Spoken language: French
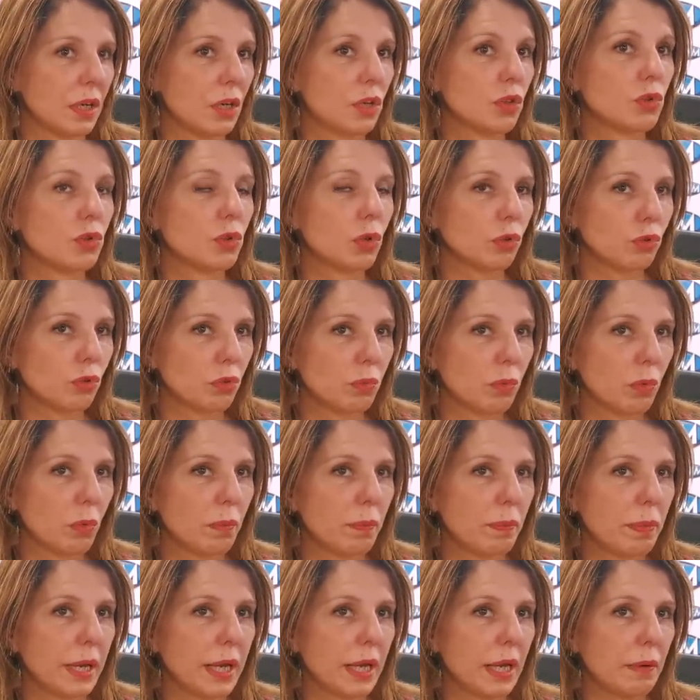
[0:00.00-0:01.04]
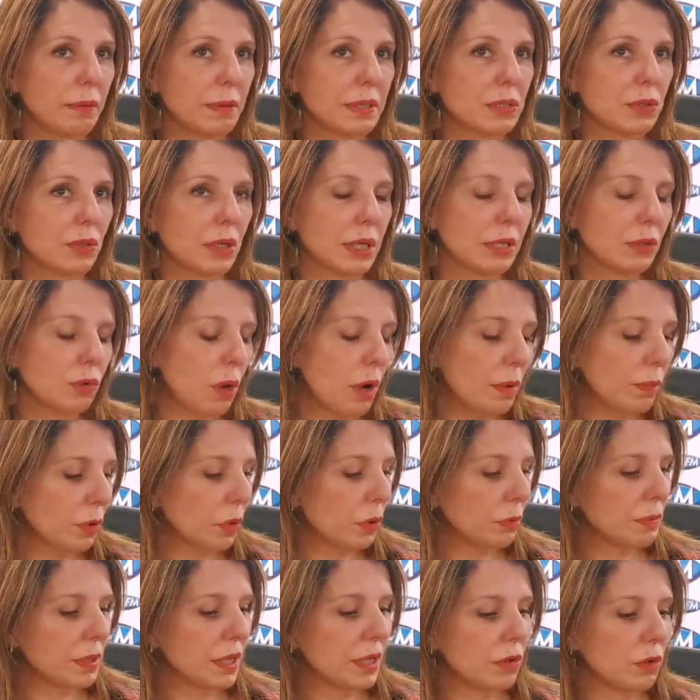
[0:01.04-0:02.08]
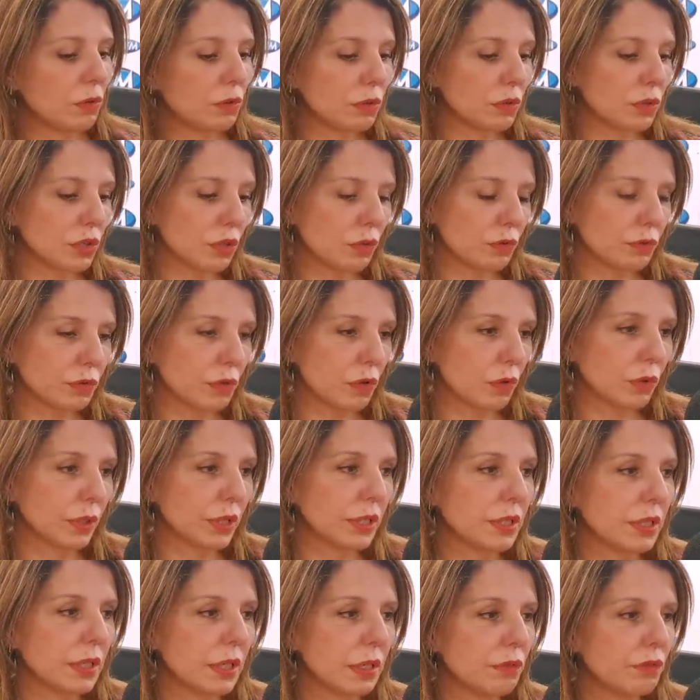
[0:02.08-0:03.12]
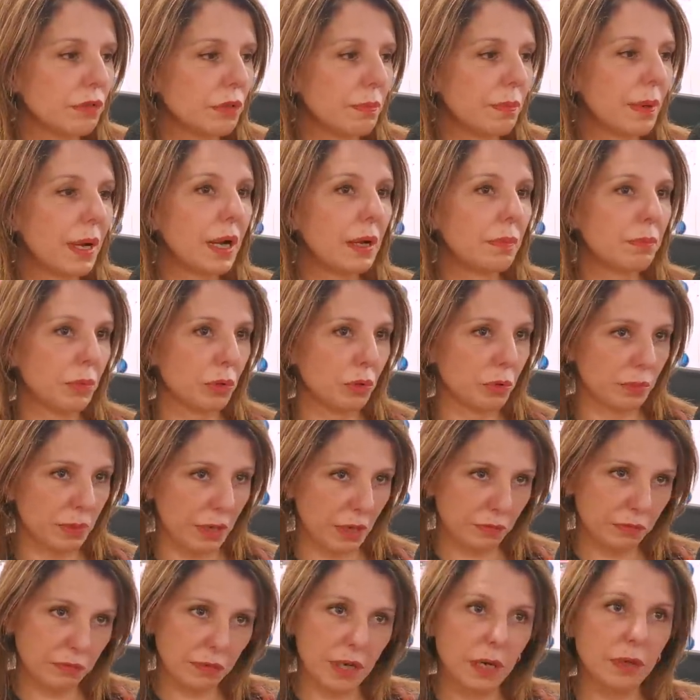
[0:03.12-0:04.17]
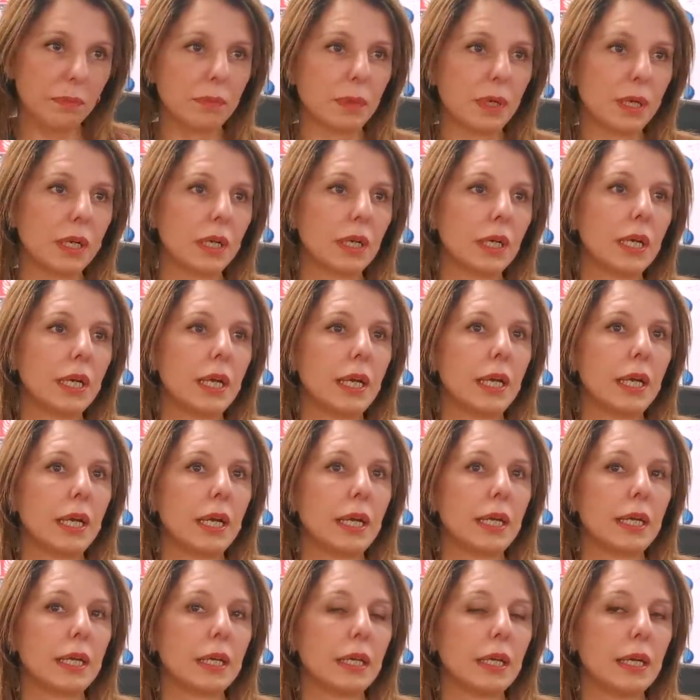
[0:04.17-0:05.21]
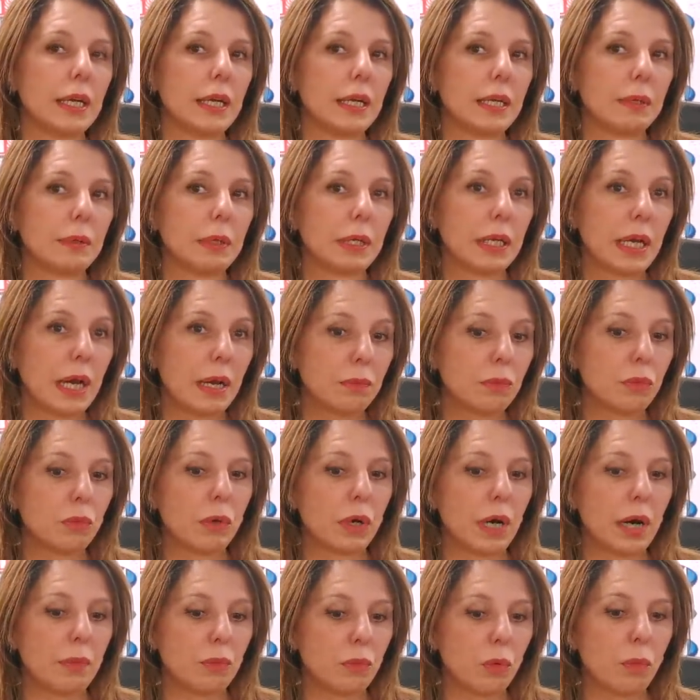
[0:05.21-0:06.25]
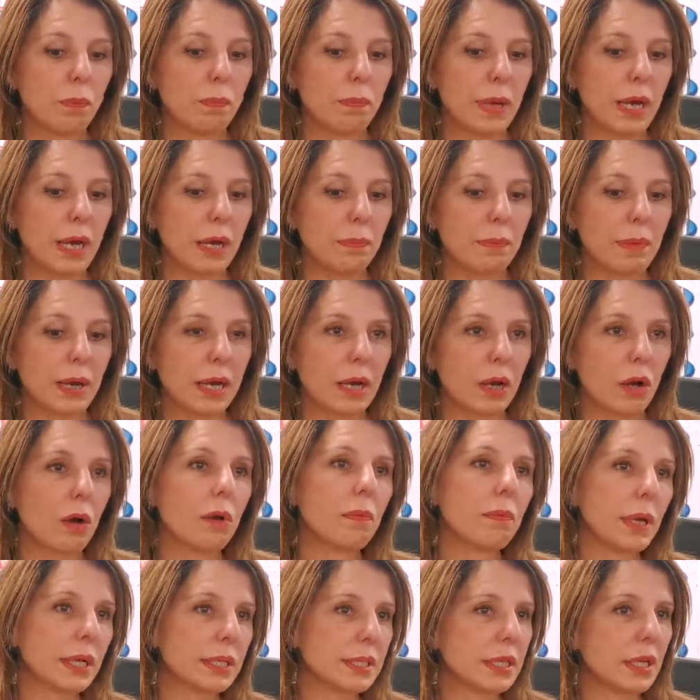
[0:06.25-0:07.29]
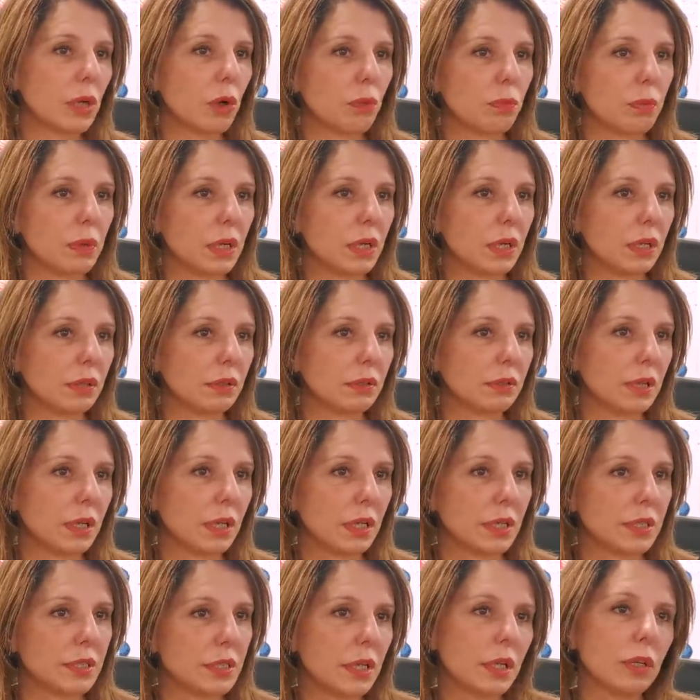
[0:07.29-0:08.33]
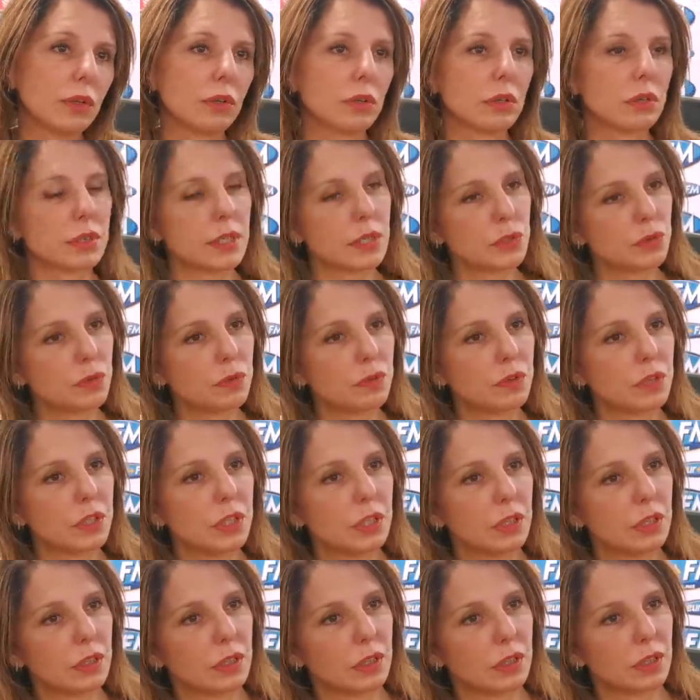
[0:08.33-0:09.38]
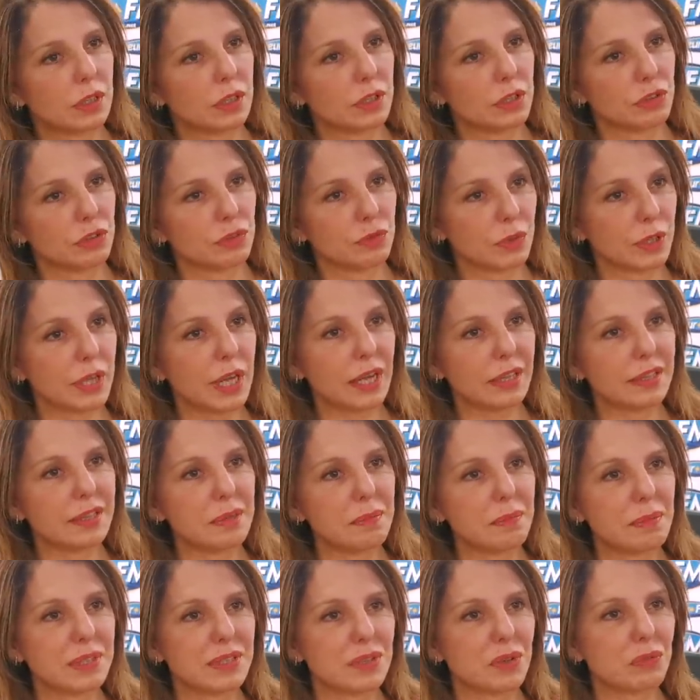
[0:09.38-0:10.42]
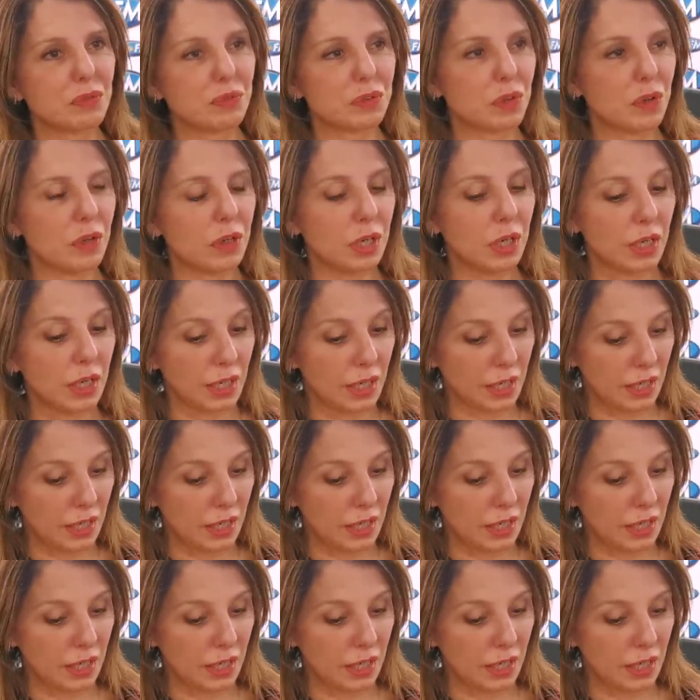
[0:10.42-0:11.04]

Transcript: Surtout mon père, parce que les trois premiers enfants ont été élevés par la première femme et à, mon père, ma grand-mère s'est rebellée. Elle a dit ah non, ça suffit, euh, je veux garder mes enfants.